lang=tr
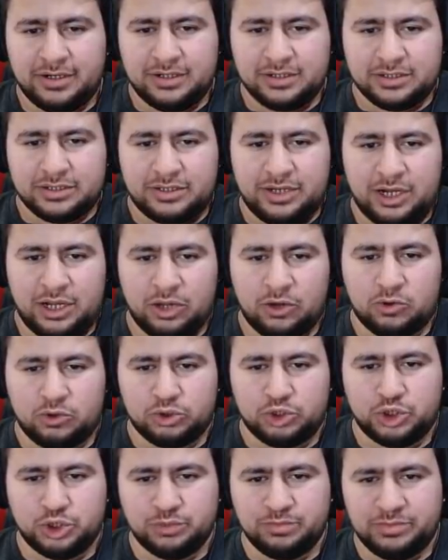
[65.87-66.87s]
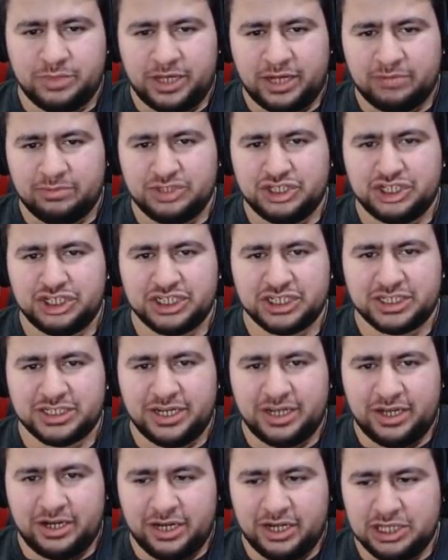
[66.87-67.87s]
Gel koçum
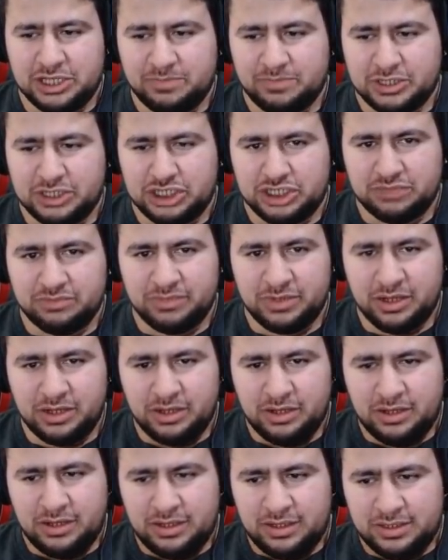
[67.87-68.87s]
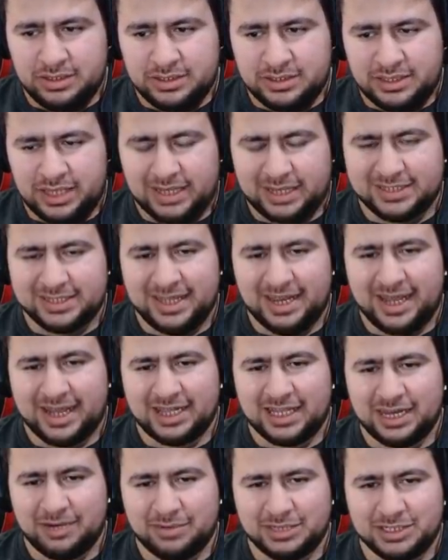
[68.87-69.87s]
dermişçesine. Hadi bakayım. 80'e
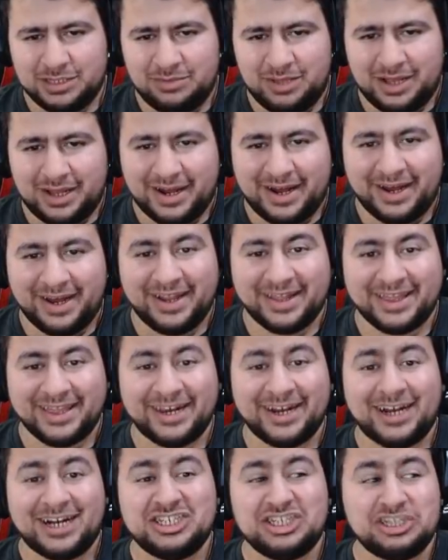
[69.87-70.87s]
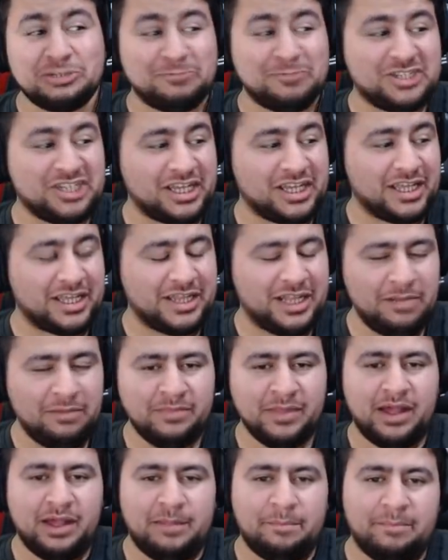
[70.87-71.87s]
kadar basabilir. Kanatları açık bir şekilde gidelim.
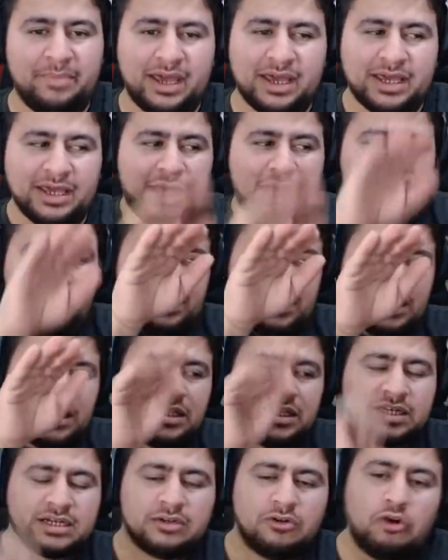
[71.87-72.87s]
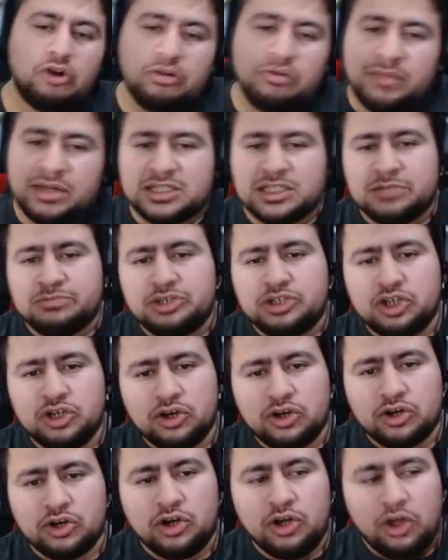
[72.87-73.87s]
Belki havalanır. Olmaz diye bir şey
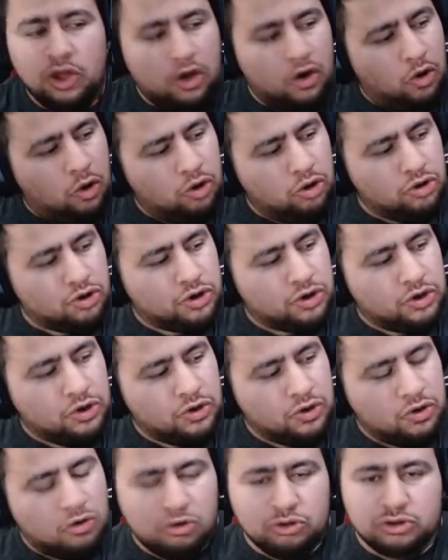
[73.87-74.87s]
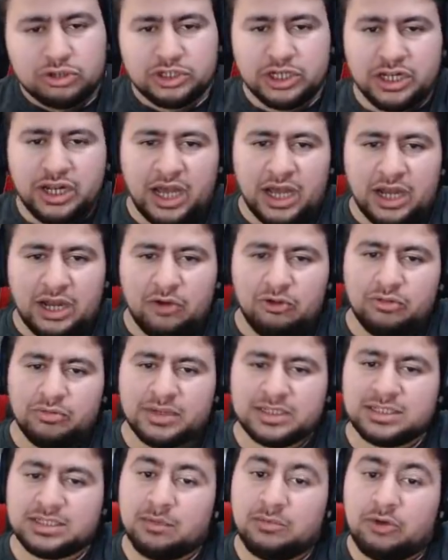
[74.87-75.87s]
yok. Olur. Olursa ne hale
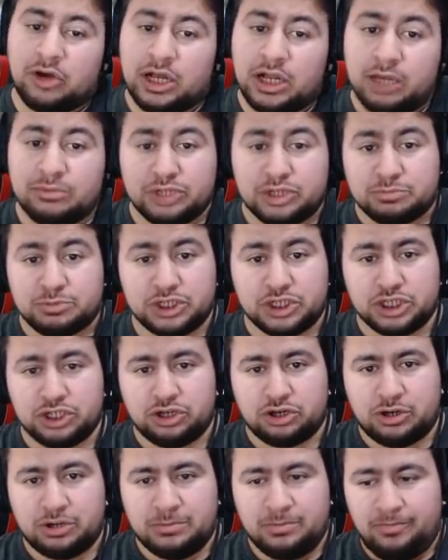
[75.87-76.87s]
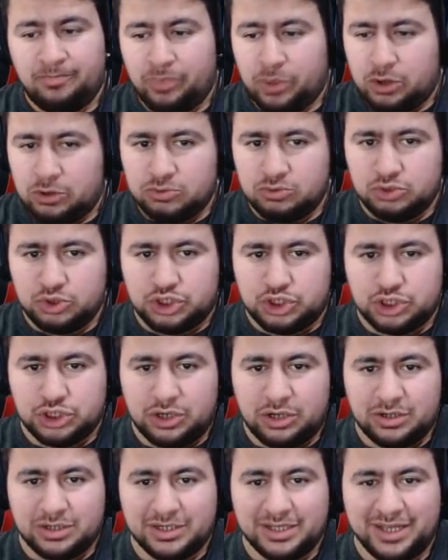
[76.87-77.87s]
olmazsa mahalle yapacak bir şey yok. Uç.
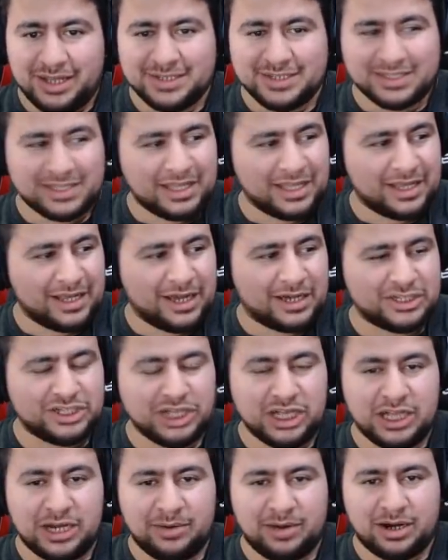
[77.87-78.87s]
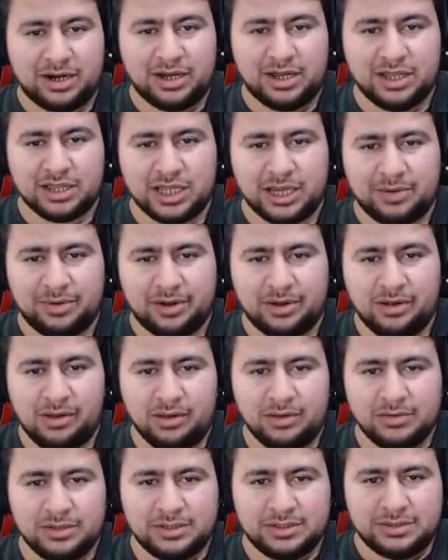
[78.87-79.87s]
Yalnız tık şeylere bak kanatlara bak.
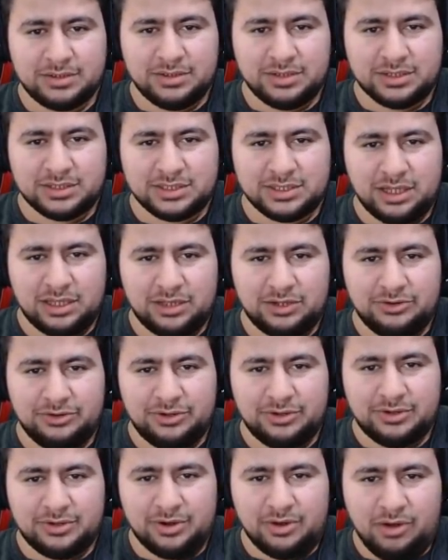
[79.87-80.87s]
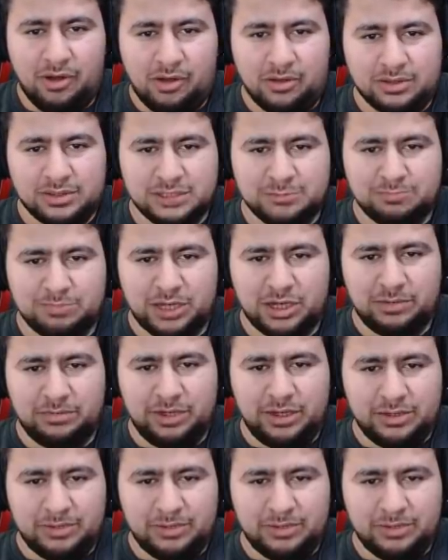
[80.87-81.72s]
Nasıl sallanıyor. Zıplar mı?